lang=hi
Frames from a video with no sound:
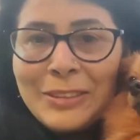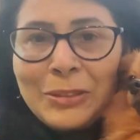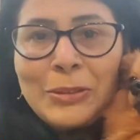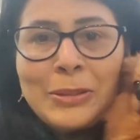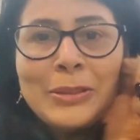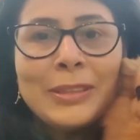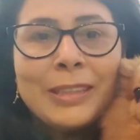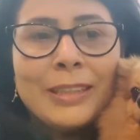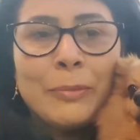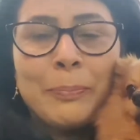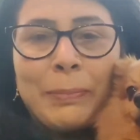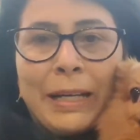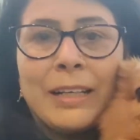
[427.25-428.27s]
जो
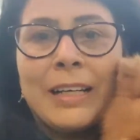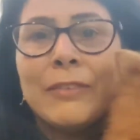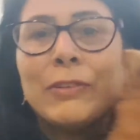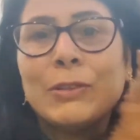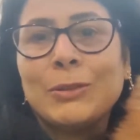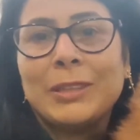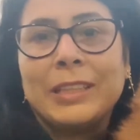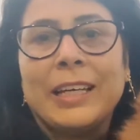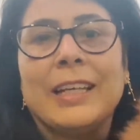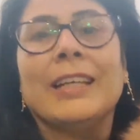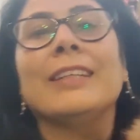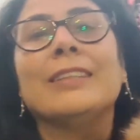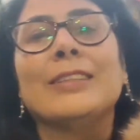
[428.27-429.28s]
पेट लवर होते
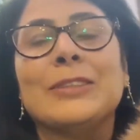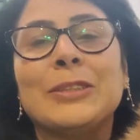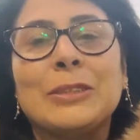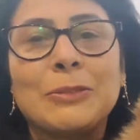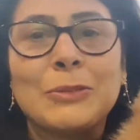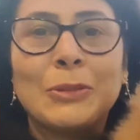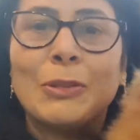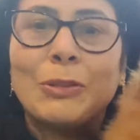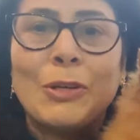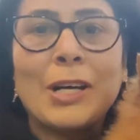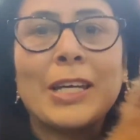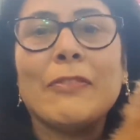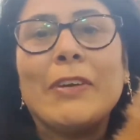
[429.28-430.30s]
हैं जिन उनको
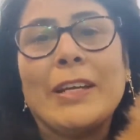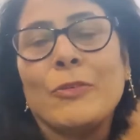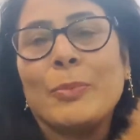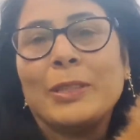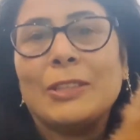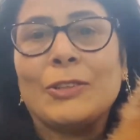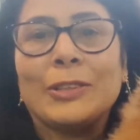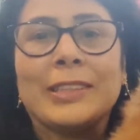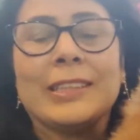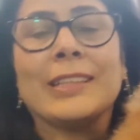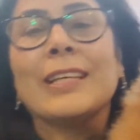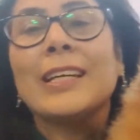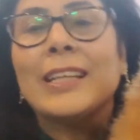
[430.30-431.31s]
डॉग की वैल्यू पता
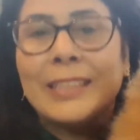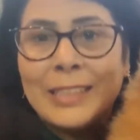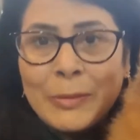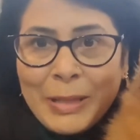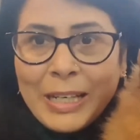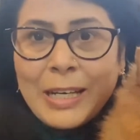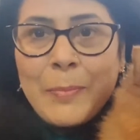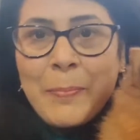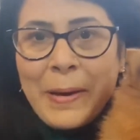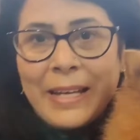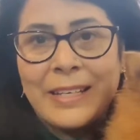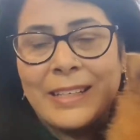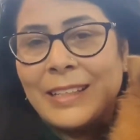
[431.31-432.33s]
होती है ये मेरा
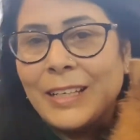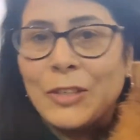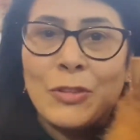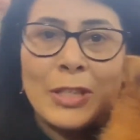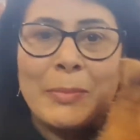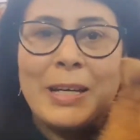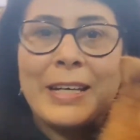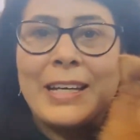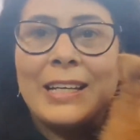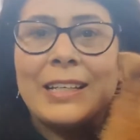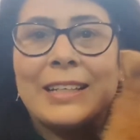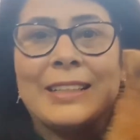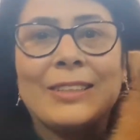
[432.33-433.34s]
कंपेनियन है क्योंकि मैं
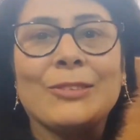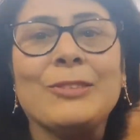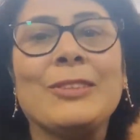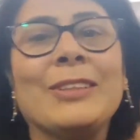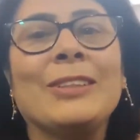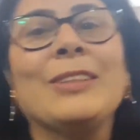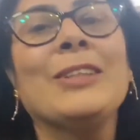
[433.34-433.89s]
अकेली रहती हूँ